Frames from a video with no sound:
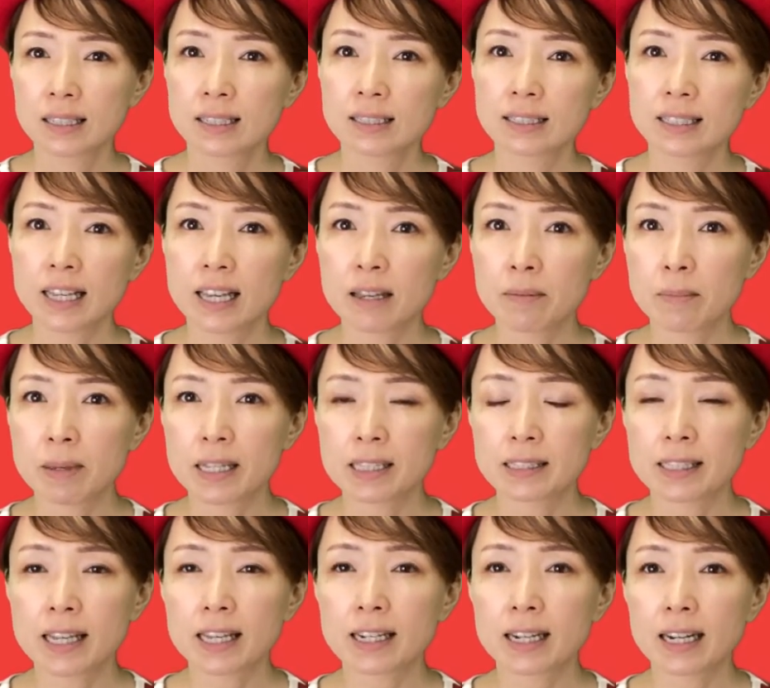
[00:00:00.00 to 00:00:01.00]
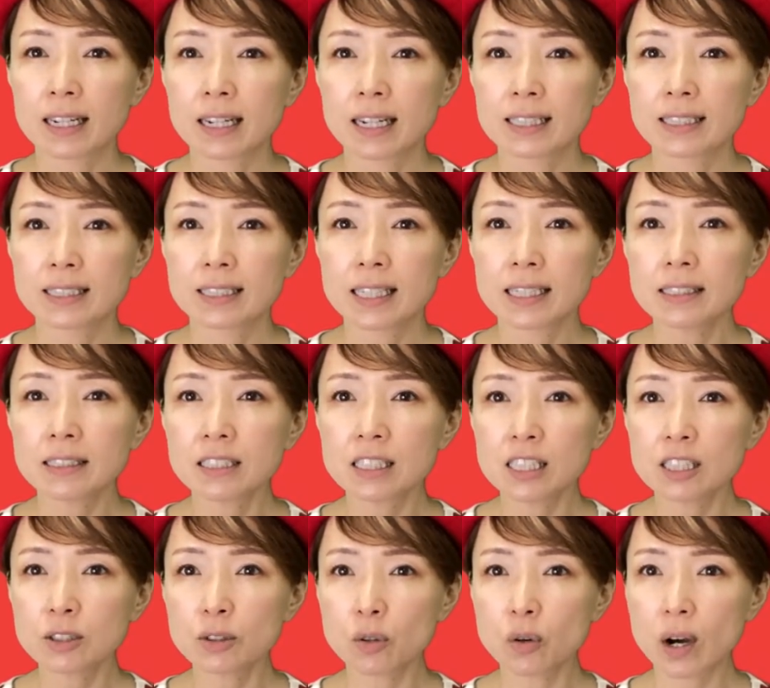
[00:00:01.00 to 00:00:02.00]
生命線から1
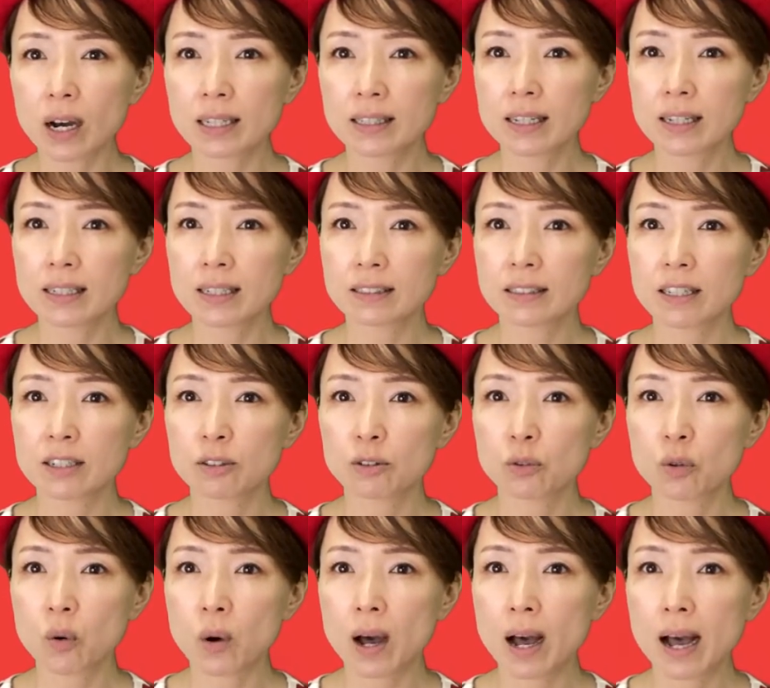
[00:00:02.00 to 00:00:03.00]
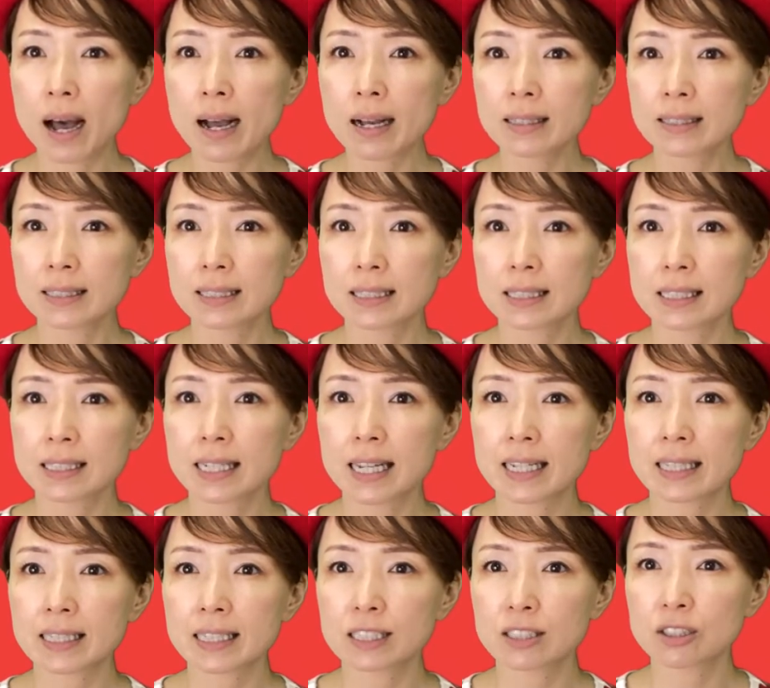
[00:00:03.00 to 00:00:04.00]
センチ以上離れてるのは刺
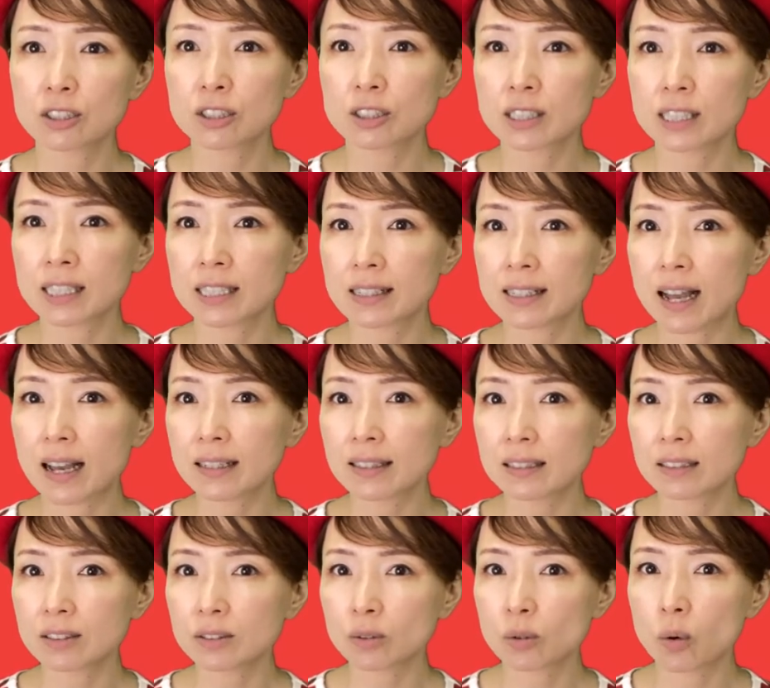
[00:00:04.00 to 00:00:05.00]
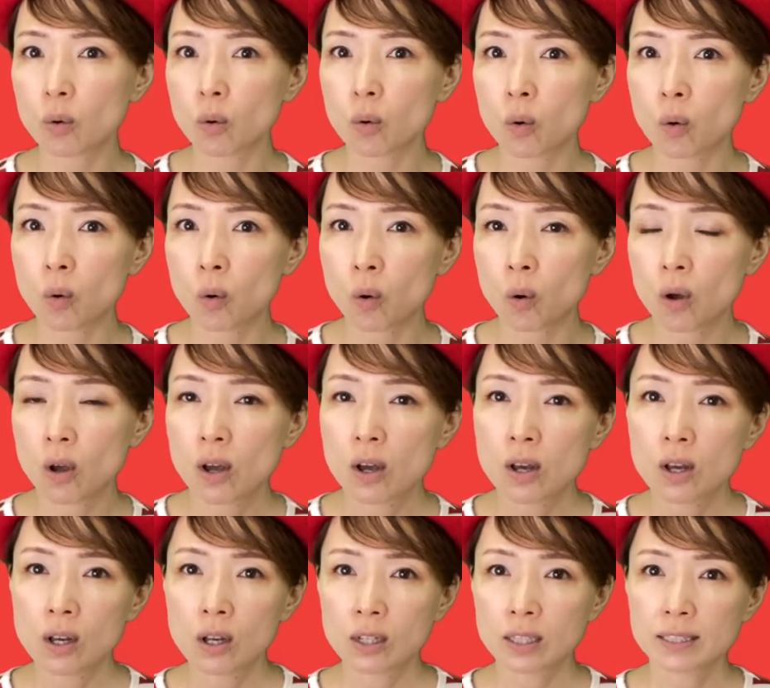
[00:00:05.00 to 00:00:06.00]
激好きな人
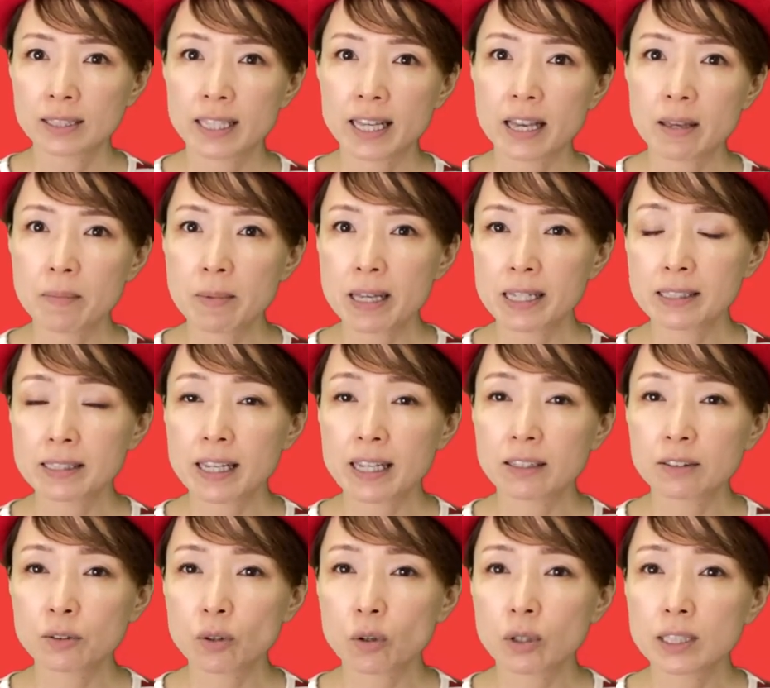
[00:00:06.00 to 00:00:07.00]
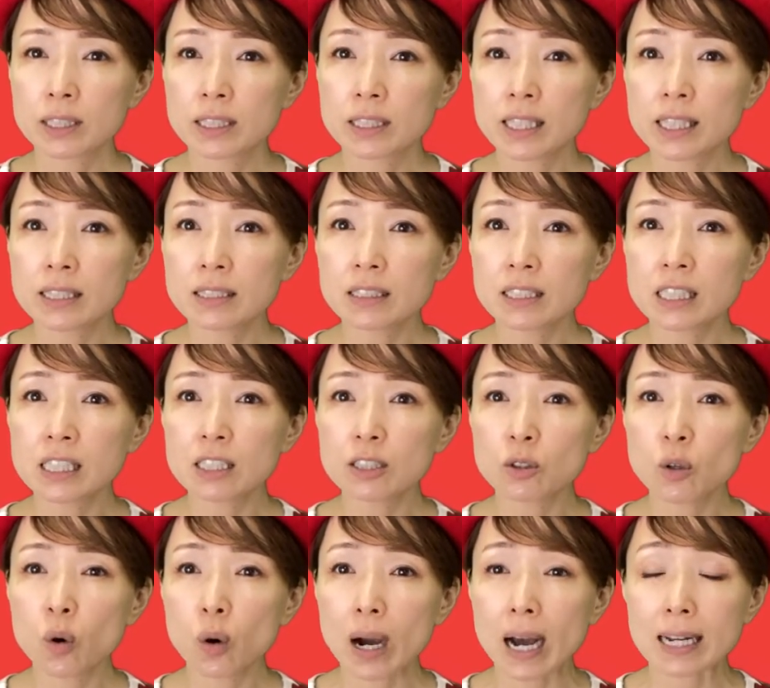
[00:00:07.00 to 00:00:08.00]
生命線と1センチ以
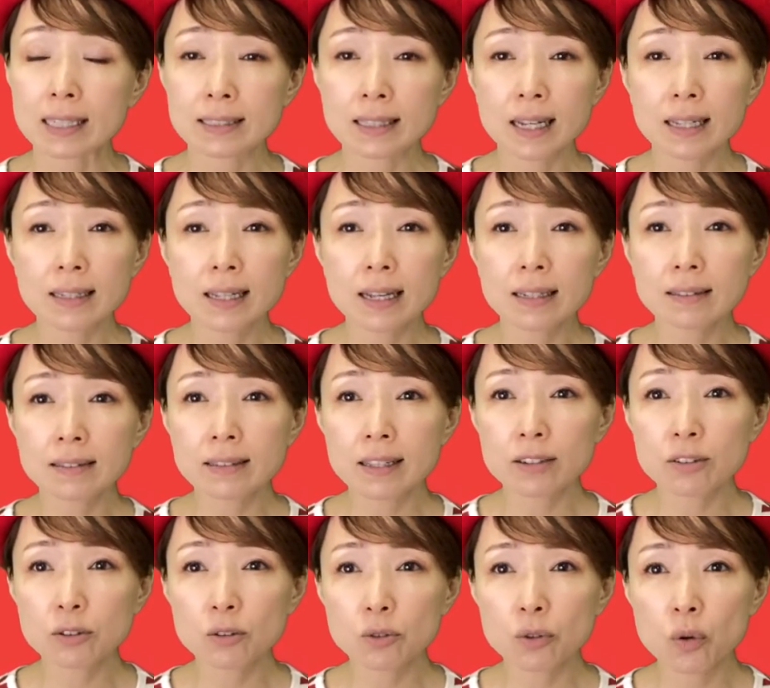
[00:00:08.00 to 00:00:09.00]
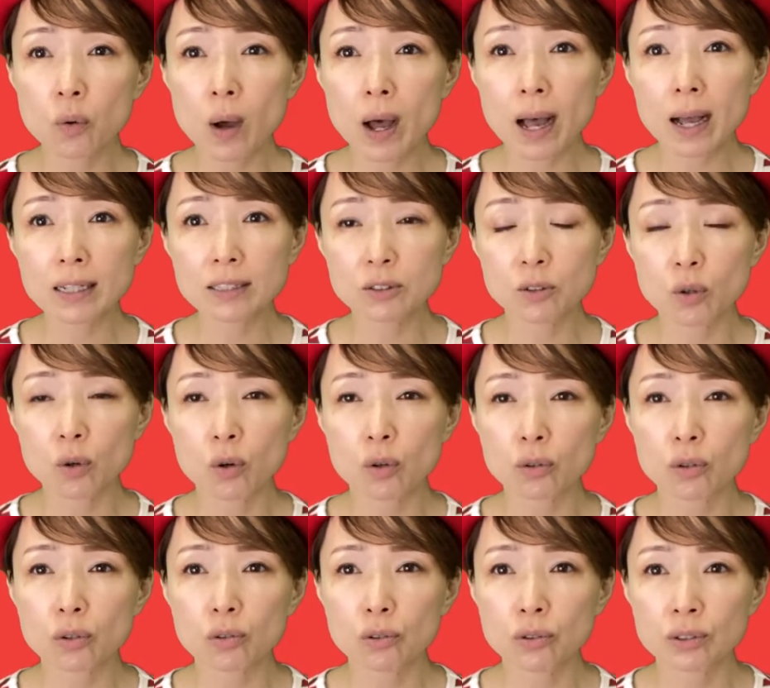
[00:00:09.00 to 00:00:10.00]
上重なってるのは消
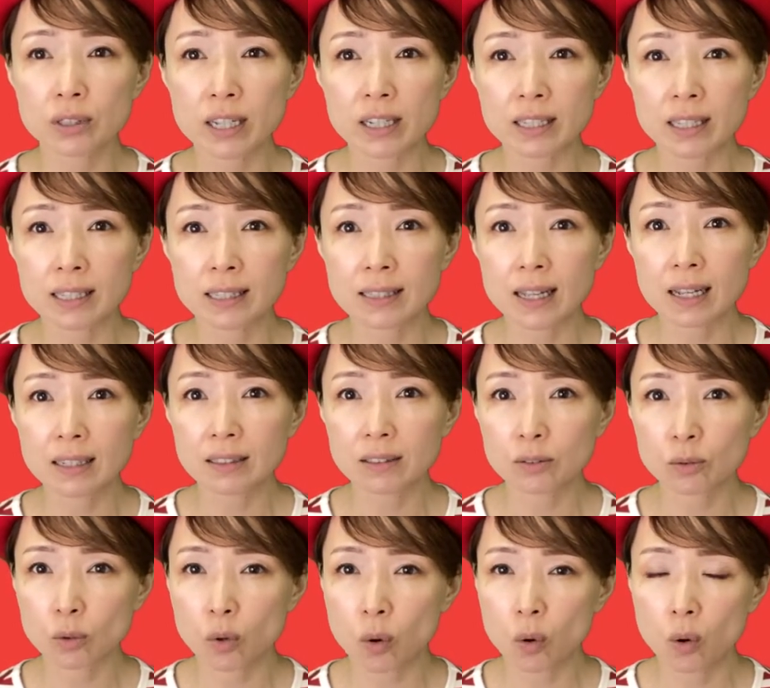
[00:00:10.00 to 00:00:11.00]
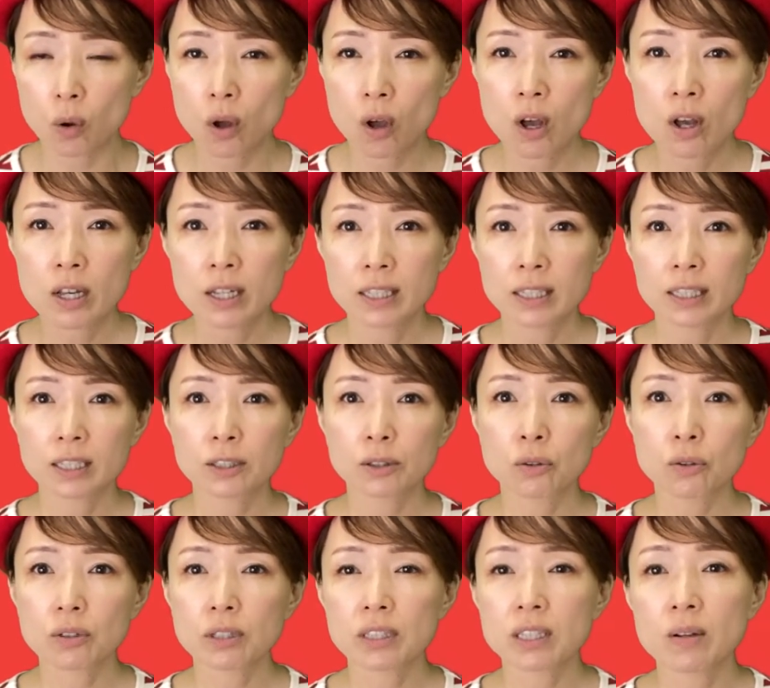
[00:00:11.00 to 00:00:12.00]
極的な人
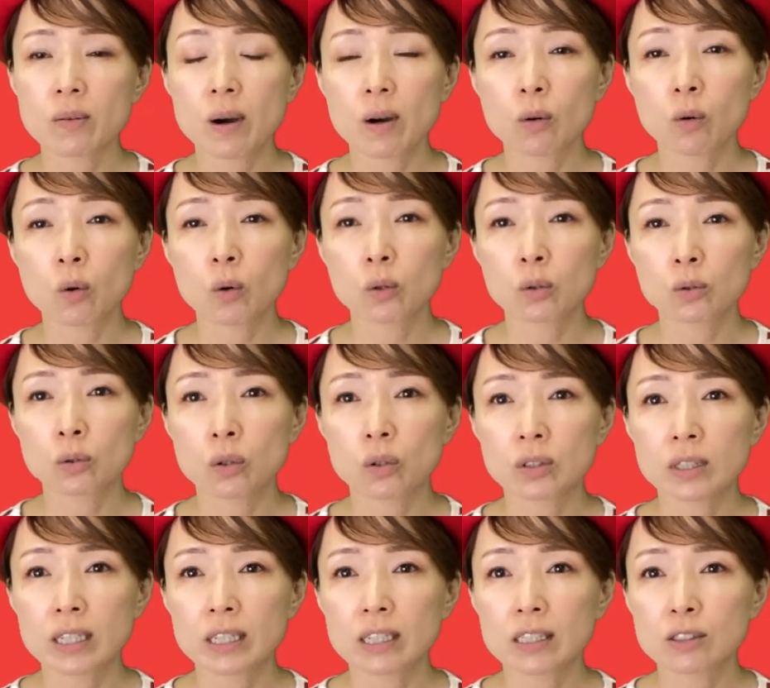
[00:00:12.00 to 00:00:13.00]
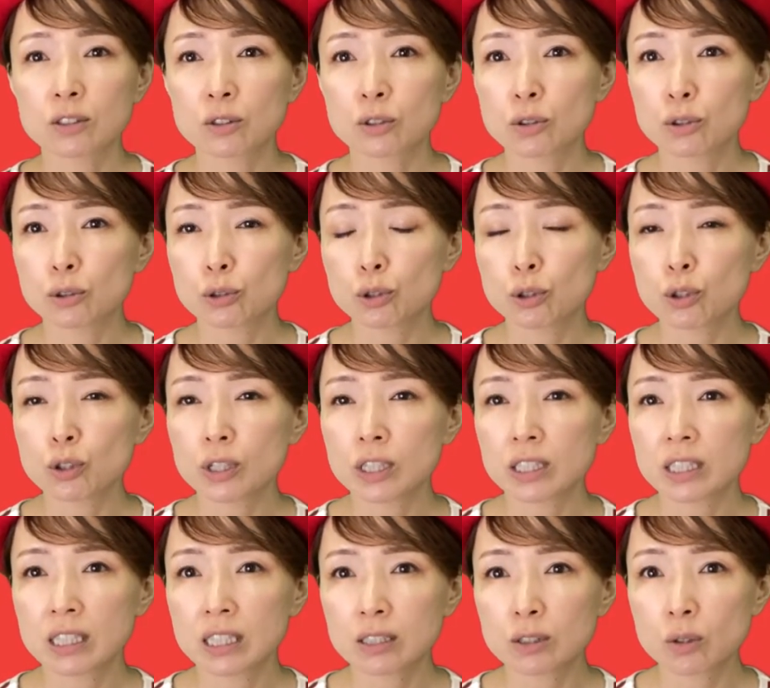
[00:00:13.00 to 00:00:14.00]
一人では行動できず周囲
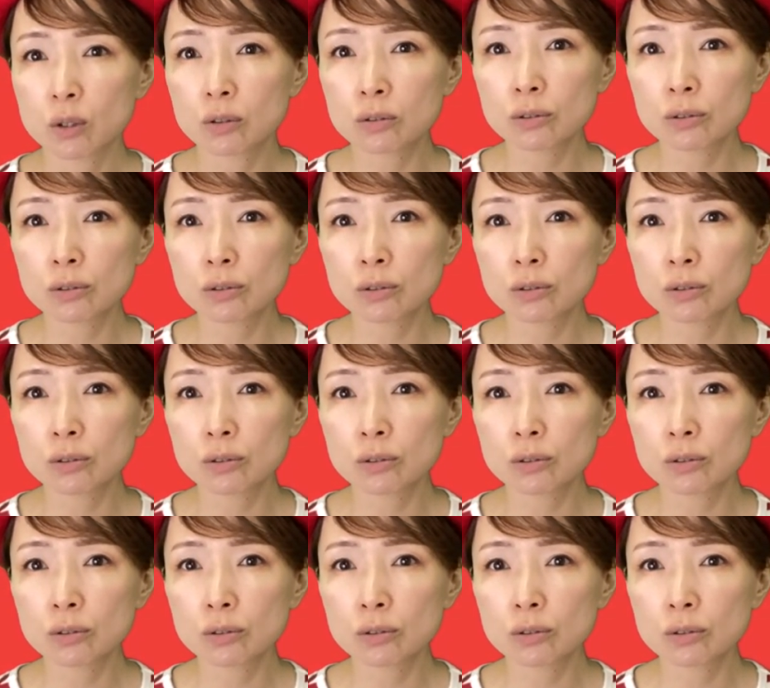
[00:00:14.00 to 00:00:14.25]
に依存